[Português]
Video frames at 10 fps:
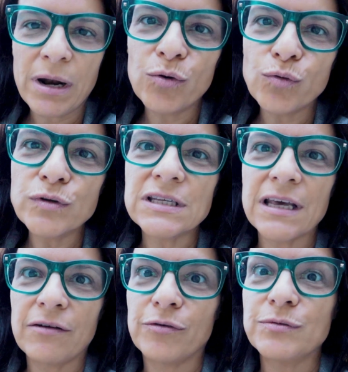
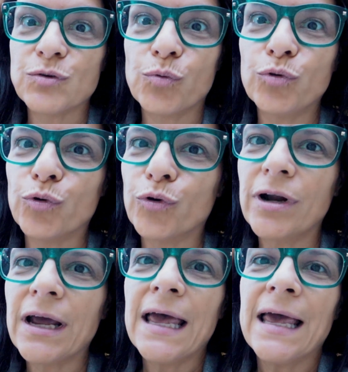Brancucera foi o escultor
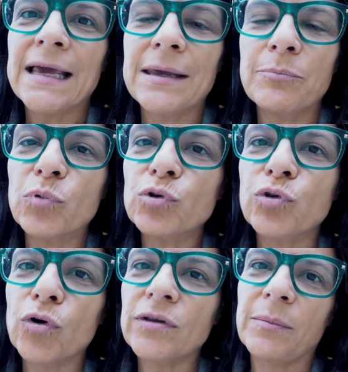que
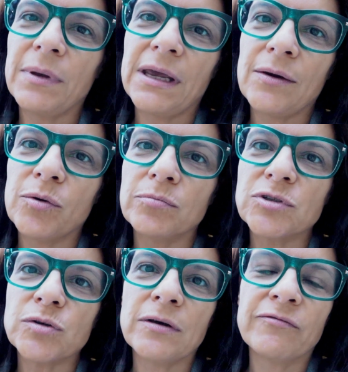mudou também
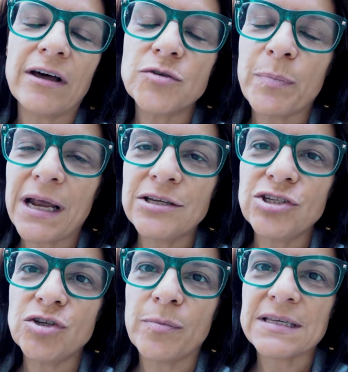uns, vários
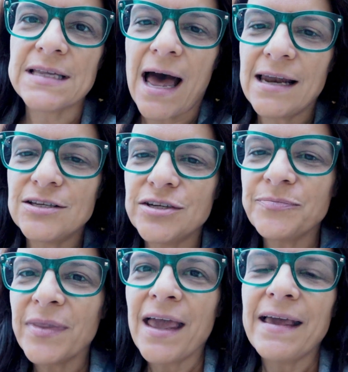paradigmas da arte.
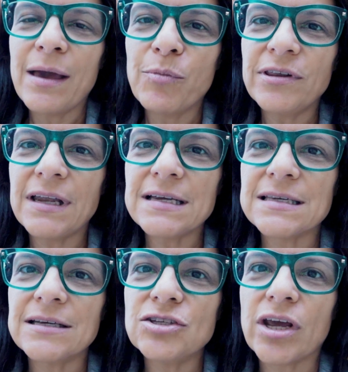E é muito
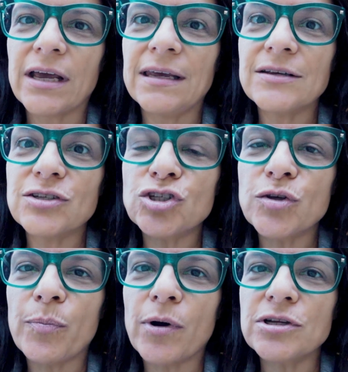interessante que aqui a
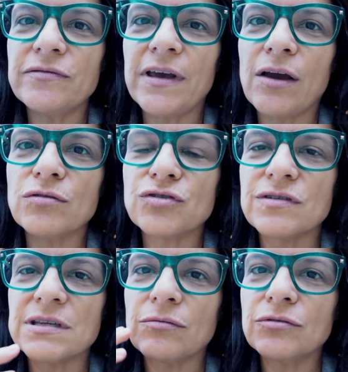gente pode ver a
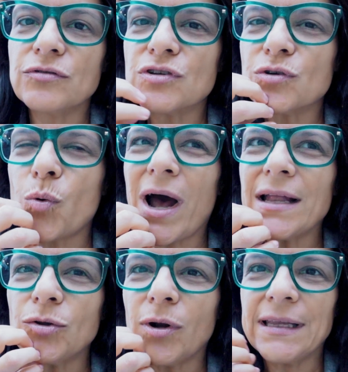reconstrução dos quatro